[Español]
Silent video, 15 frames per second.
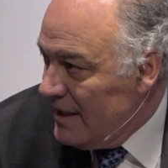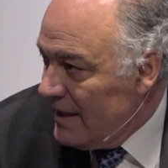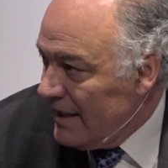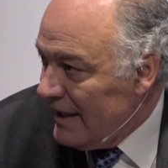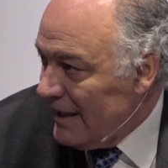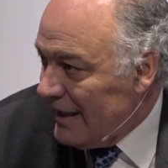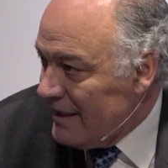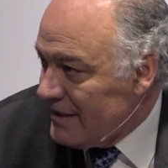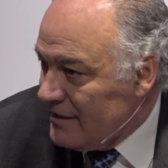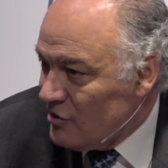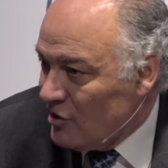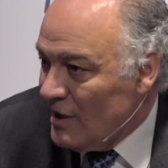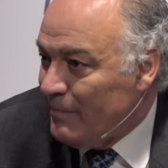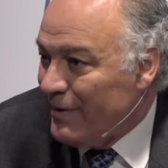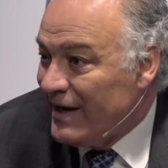el ejercicio
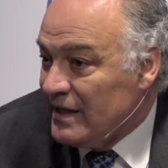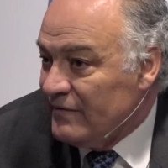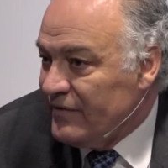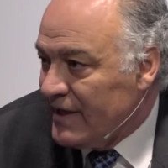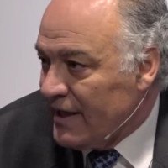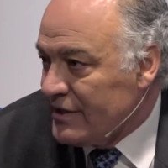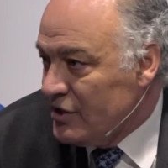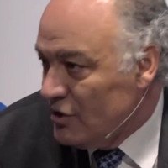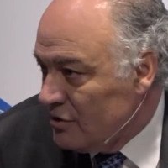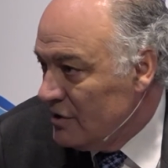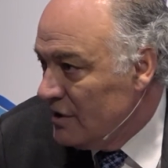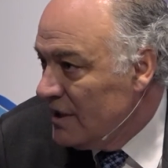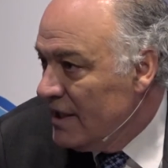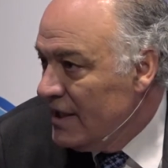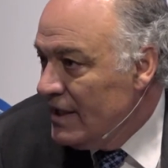de planificación